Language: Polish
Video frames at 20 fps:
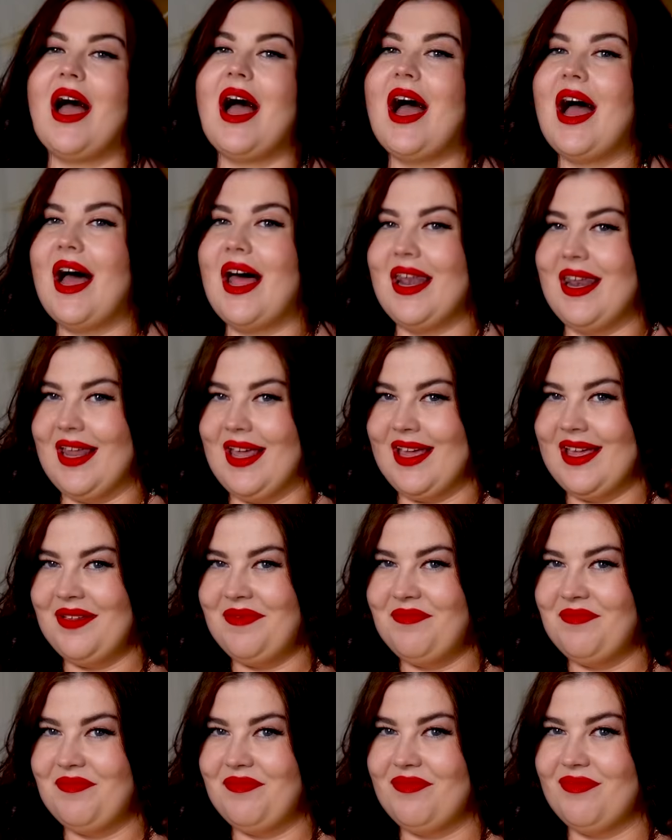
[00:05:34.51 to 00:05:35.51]
ale
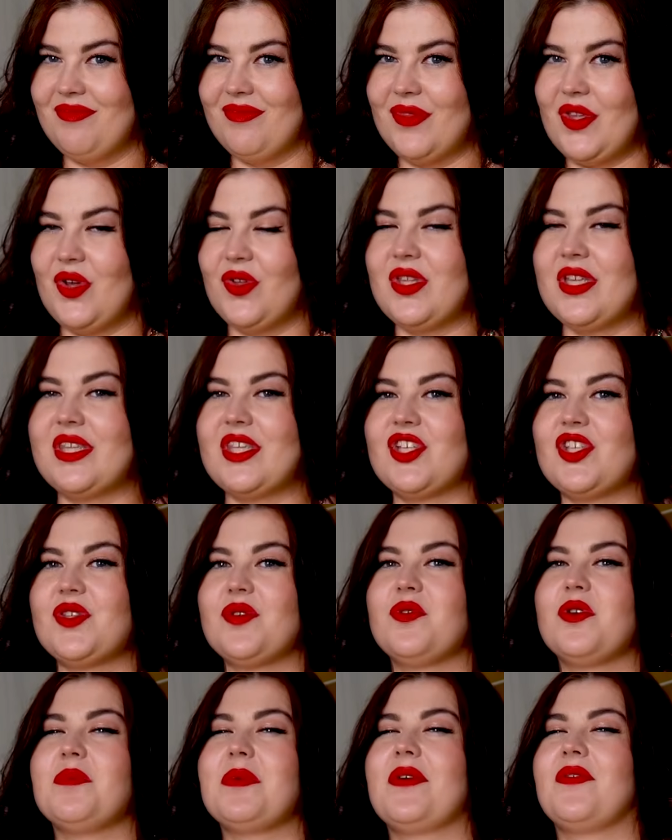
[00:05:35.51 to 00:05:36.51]
one też
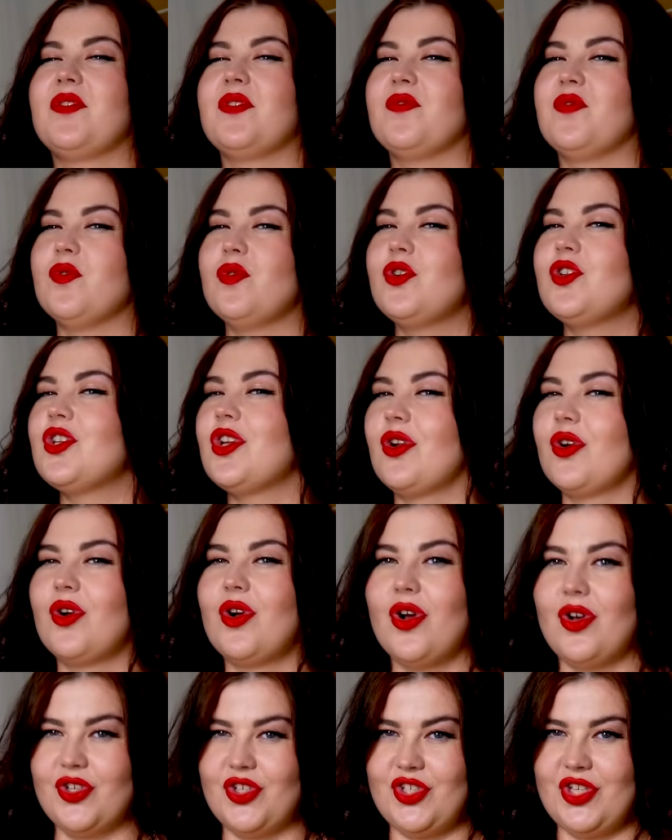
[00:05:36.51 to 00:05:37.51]
są chyba w dwóch
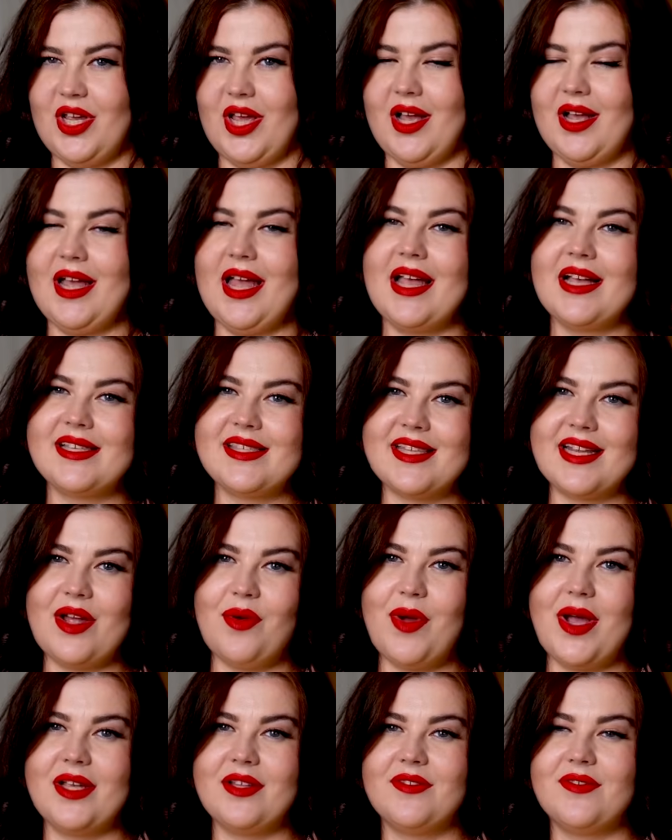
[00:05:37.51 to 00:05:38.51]
szerokościach,
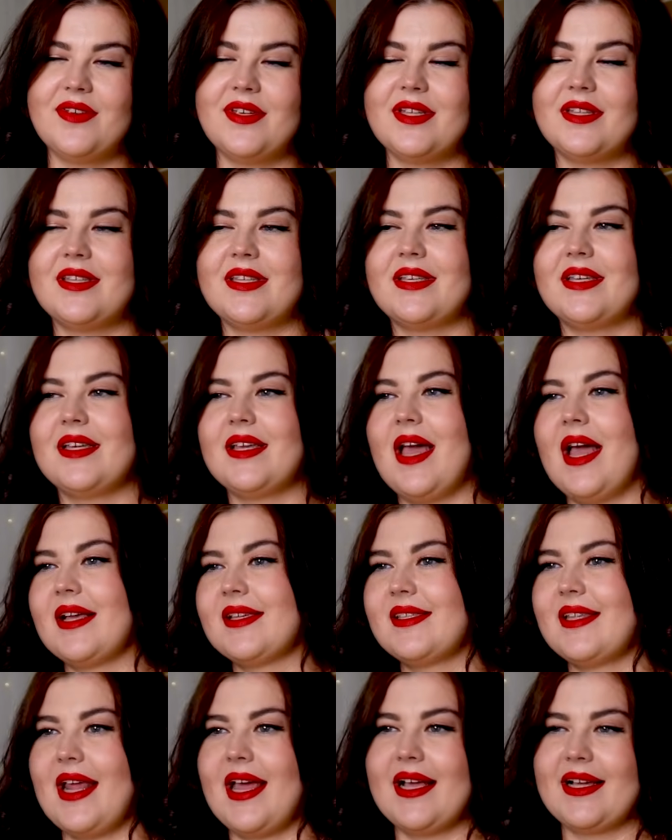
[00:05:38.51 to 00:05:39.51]
extra wide fit i
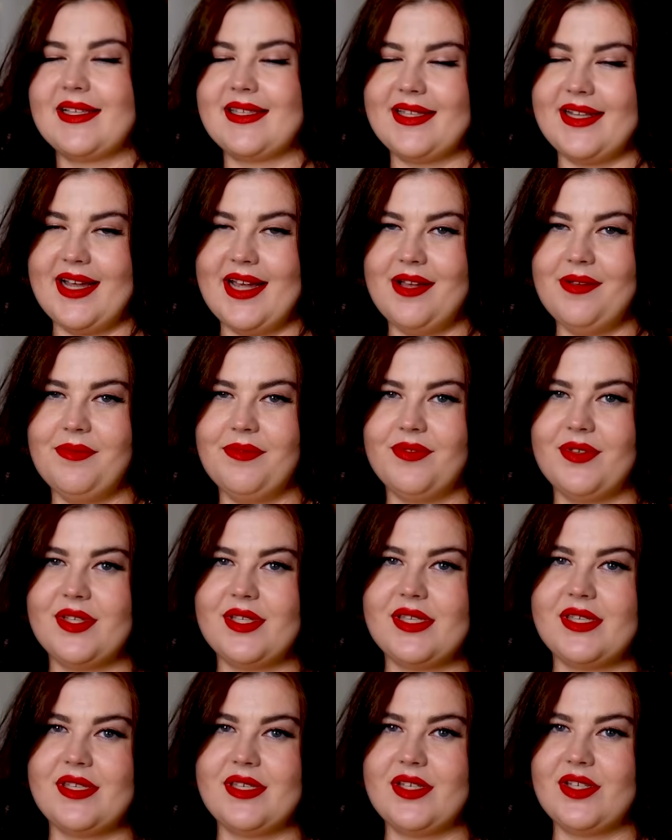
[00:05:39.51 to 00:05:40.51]
extra extra,
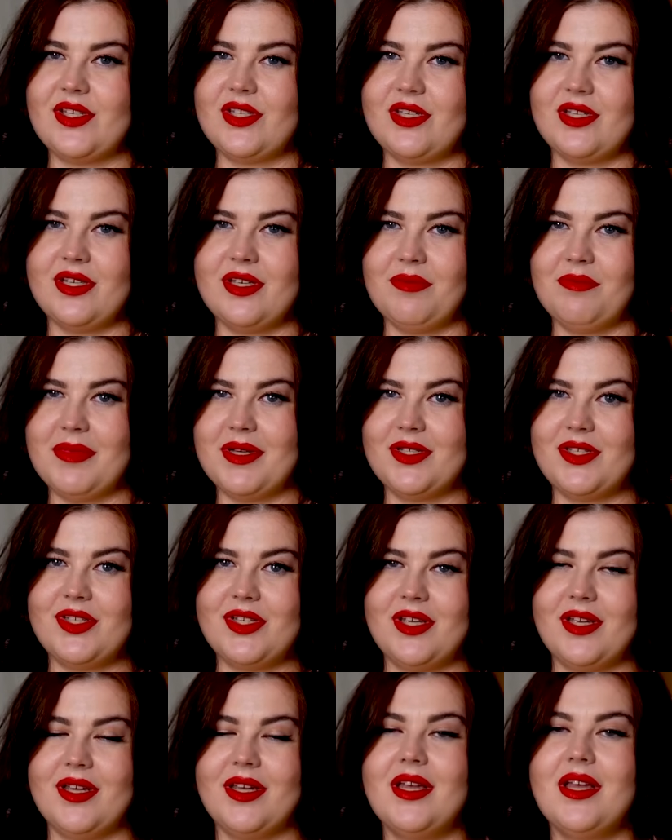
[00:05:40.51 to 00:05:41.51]
więc jeśli
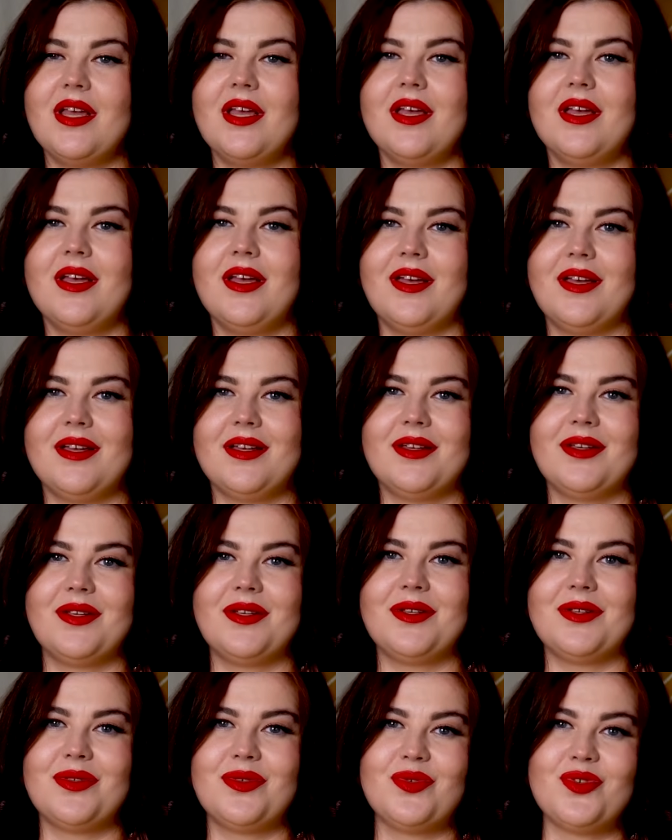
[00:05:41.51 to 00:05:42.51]
macie
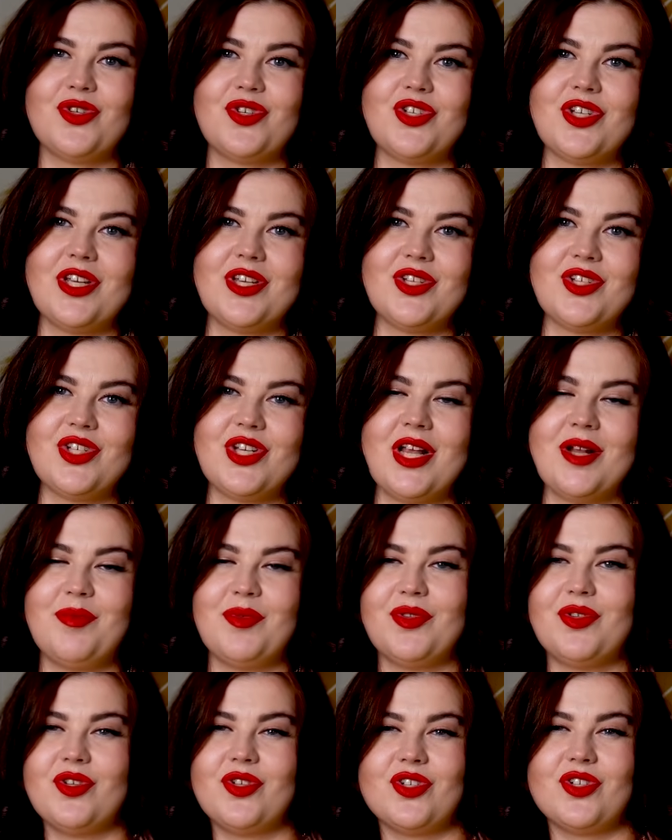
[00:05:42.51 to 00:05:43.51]
e, dużo szersze
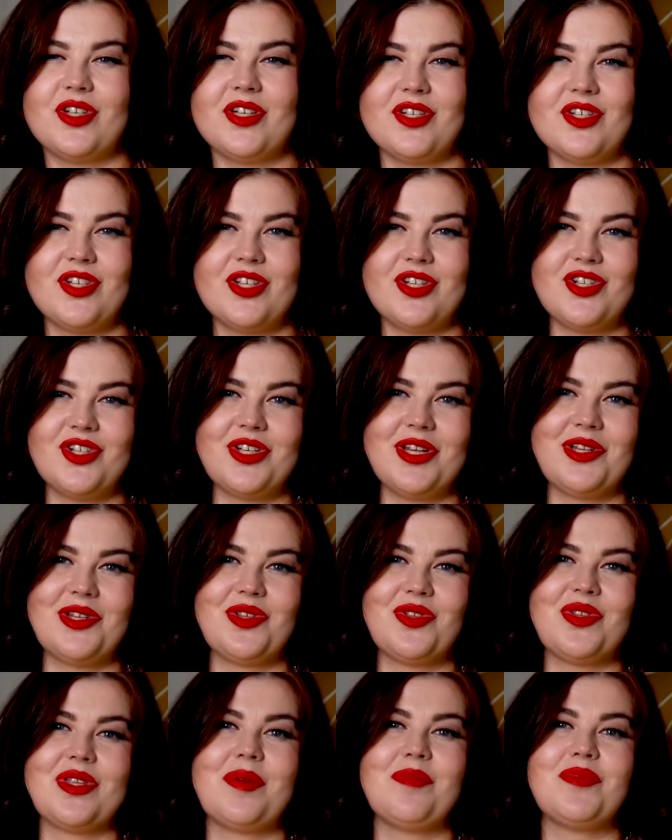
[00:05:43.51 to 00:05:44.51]
albo troszkę szersze,
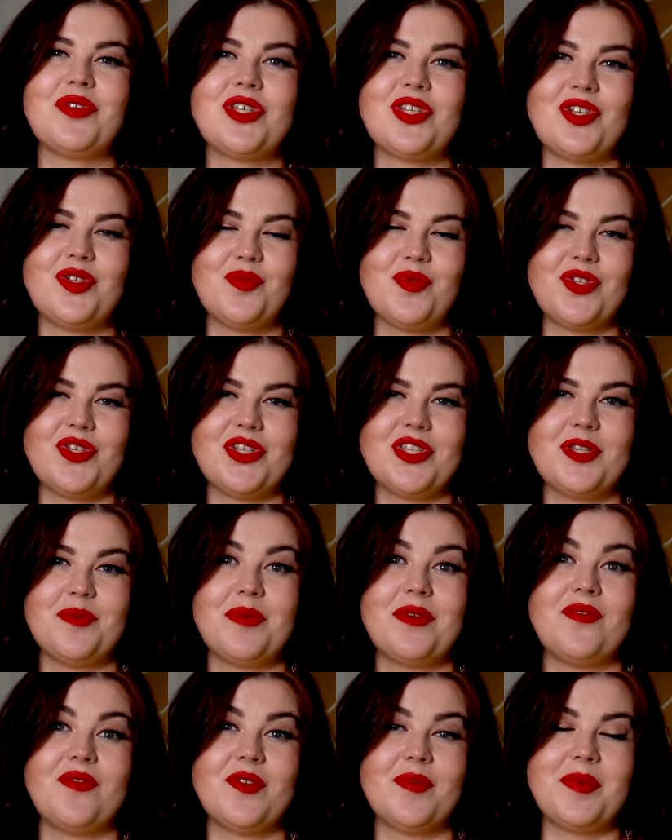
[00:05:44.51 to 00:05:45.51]
no to tam myślę, że możecie
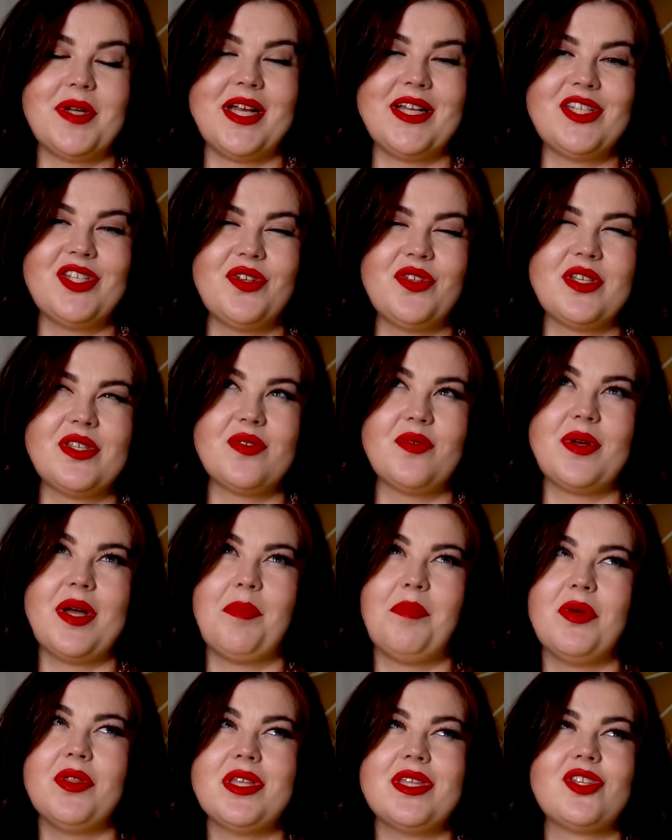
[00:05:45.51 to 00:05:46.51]
sobie wybrać. One są
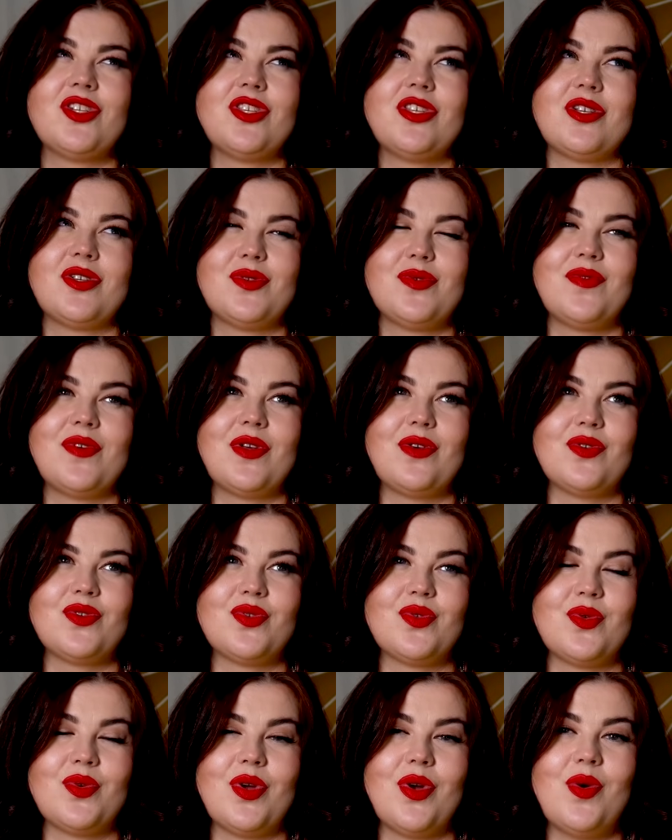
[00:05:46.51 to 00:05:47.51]
chyba ponad 400
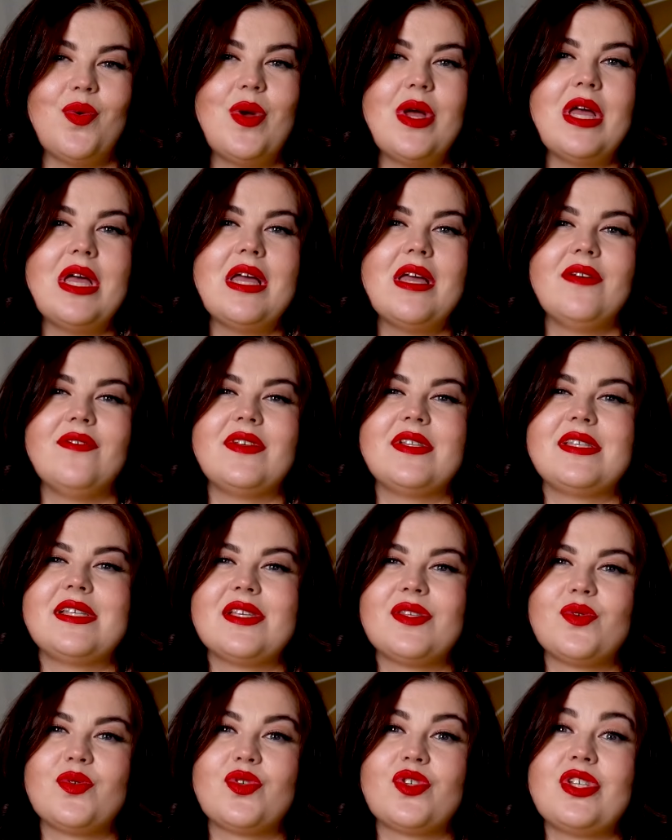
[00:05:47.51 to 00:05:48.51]
kosztują, więc
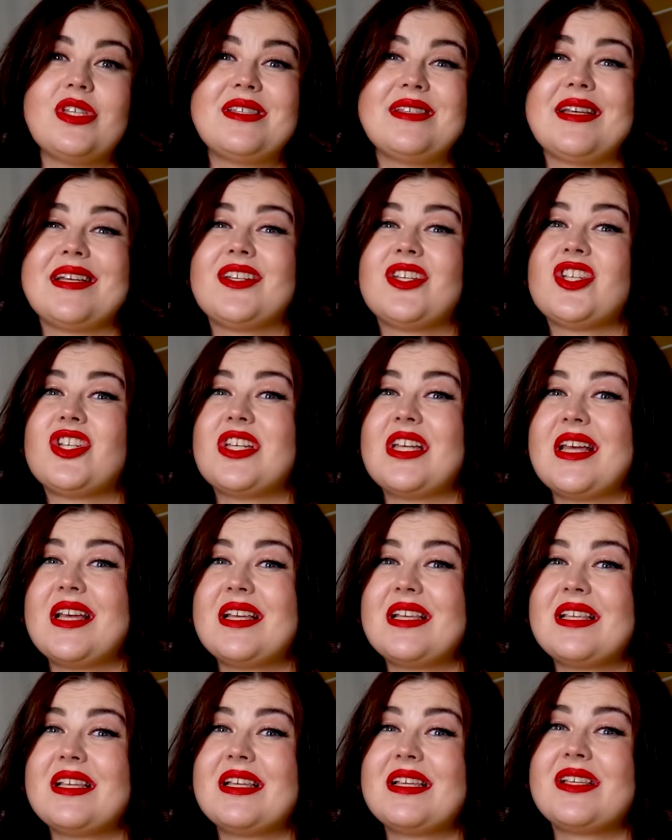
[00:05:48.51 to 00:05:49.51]
jest różnica
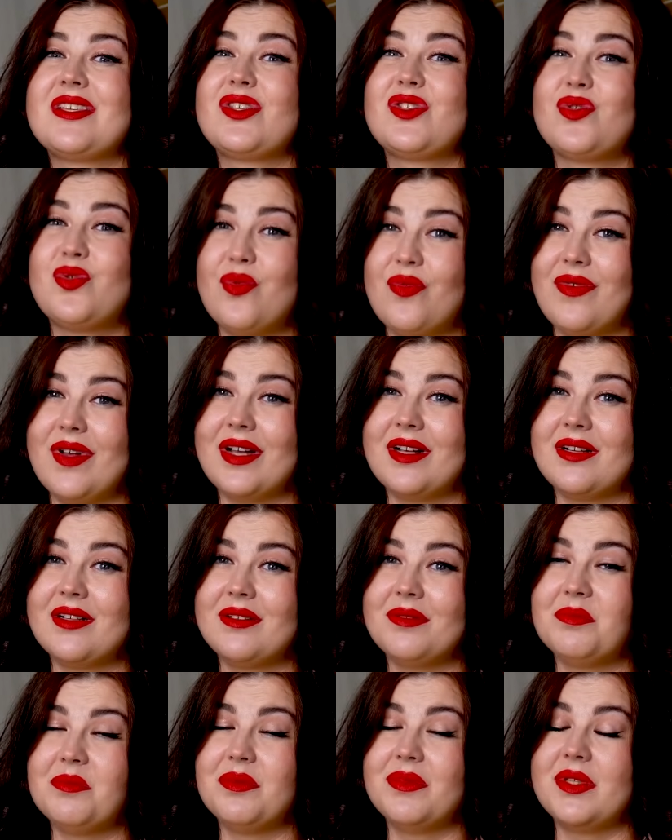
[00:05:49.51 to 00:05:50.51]
trzech stówek
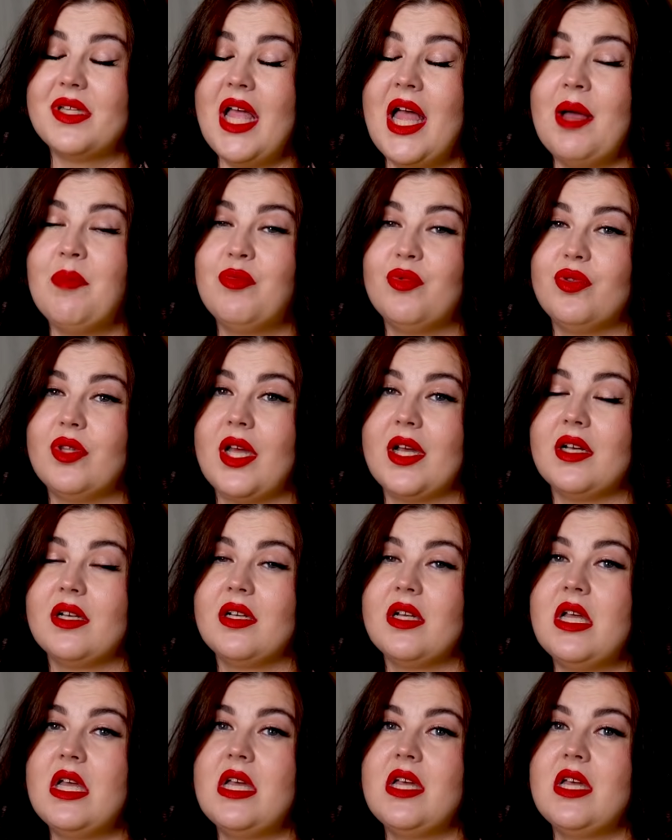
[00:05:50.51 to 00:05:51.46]
na butach.